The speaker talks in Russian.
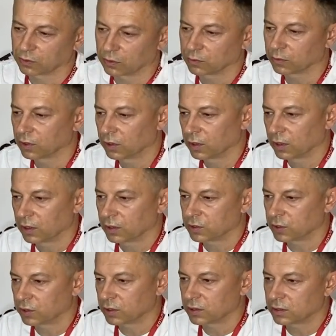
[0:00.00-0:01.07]
потом
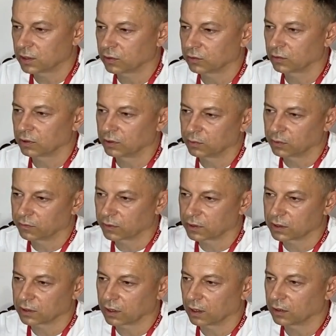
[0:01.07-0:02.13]
через стену, либо
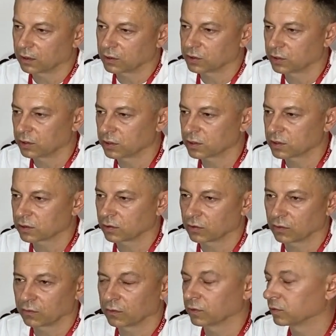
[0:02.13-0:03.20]
вертикально через
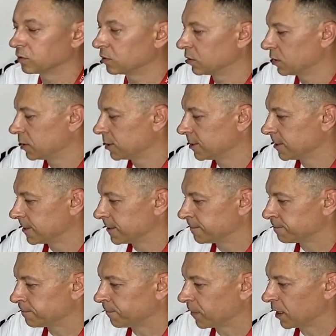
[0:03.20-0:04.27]
кровлю.
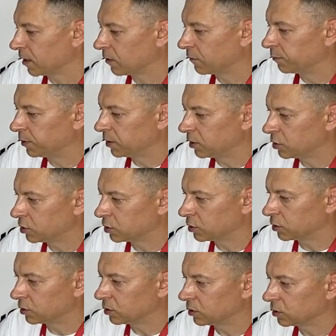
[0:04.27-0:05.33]
А, в
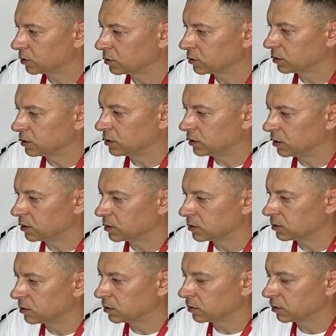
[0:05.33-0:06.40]
печи
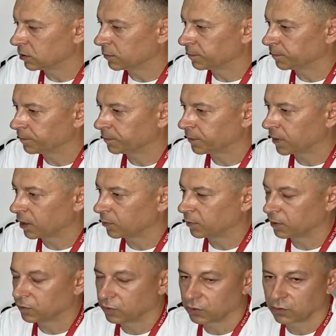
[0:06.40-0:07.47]
есть э,
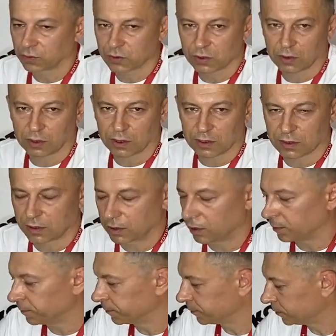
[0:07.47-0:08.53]
подвод воздуха
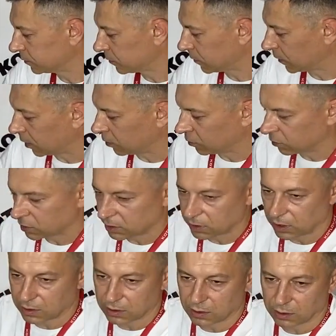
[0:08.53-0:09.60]
извне, он
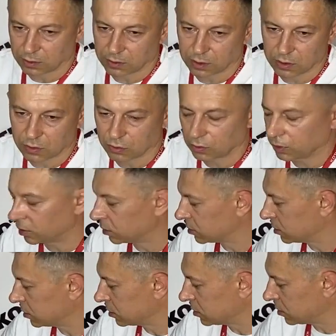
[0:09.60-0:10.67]
сзади на
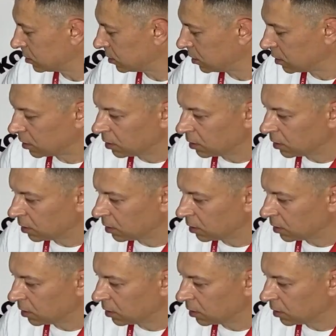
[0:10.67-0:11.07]
стойке здесь